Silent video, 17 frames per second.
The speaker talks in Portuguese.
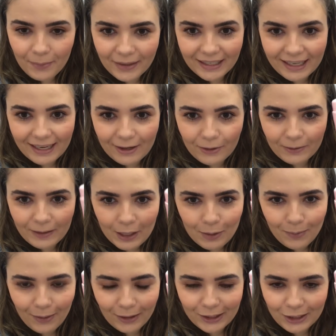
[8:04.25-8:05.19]
banheiro eu
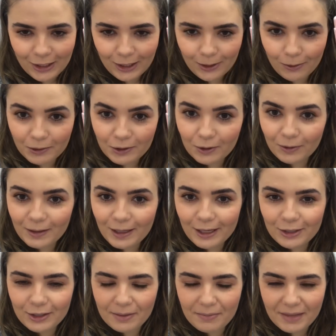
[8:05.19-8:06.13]
tenho um potinho onde eu
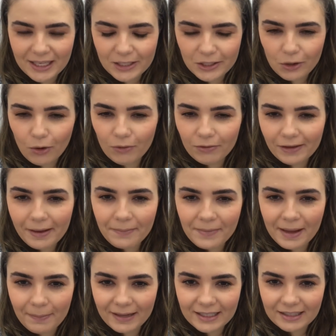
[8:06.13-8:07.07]
deixo a minha escova e a
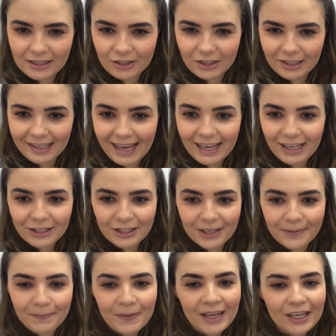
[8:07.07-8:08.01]
minha pasta de
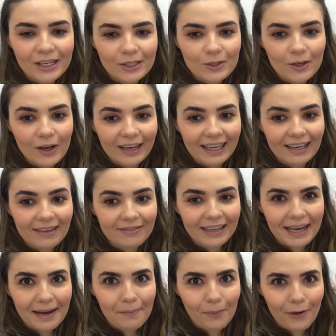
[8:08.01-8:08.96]
dente, só que ela
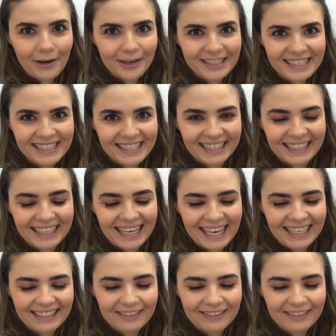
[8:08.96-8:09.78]
fica à mostra, né?